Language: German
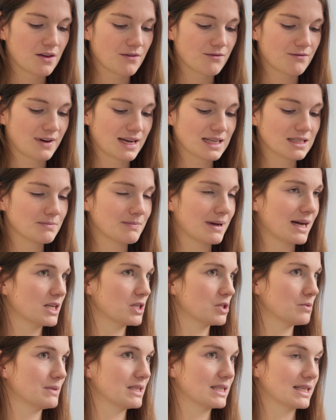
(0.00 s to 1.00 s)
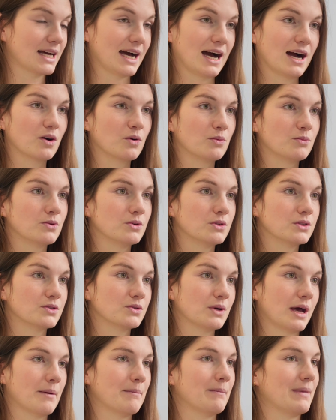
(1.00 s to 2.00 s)
Was macht Schmitz Cargo Bull
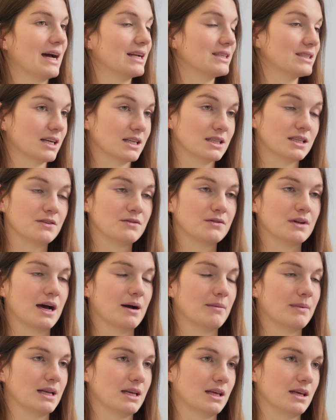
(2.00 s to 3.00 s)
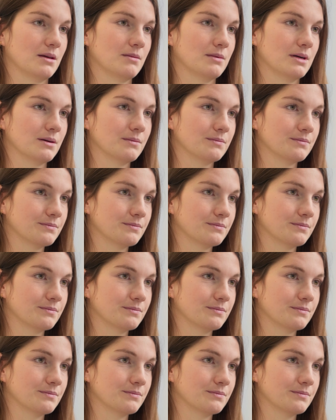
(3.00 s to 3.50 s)
zu einem attraktiven Arbeitgeber?